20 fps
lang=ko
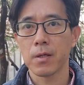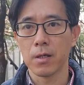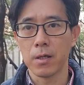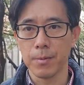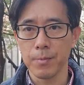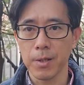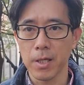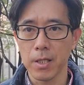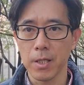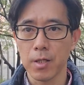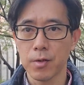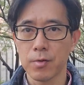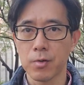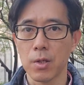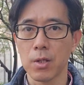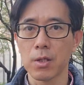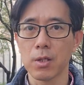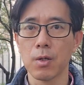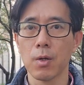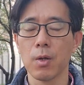의미가 될
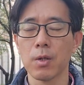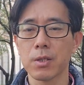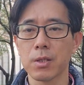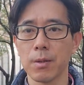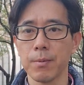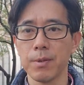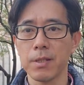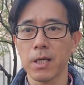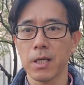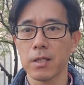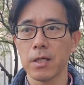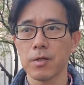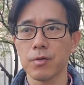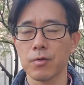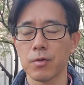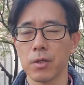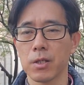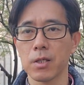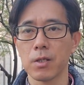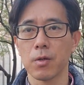수도 있는 거고 서비스가 될
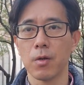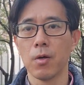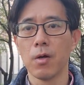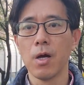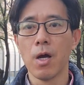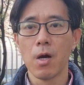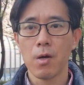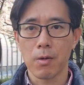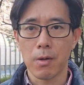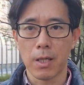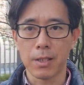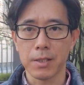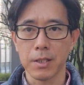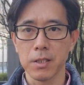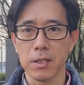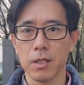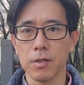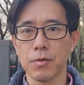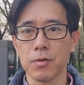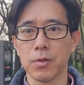수도 있는 거고
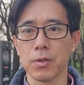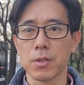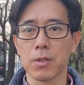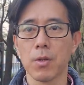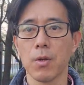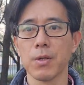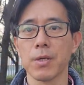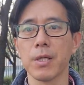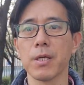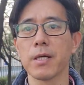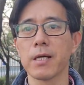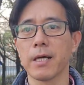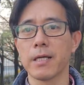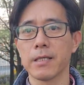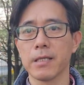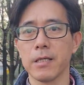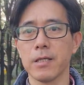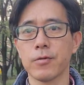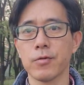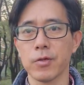과정이 될 수 있는 거고 여러
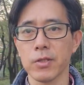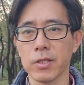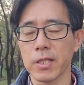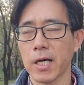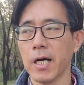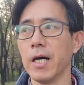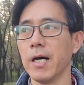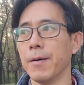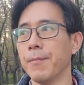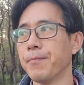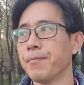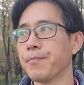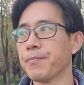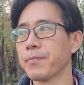가지일 수 있다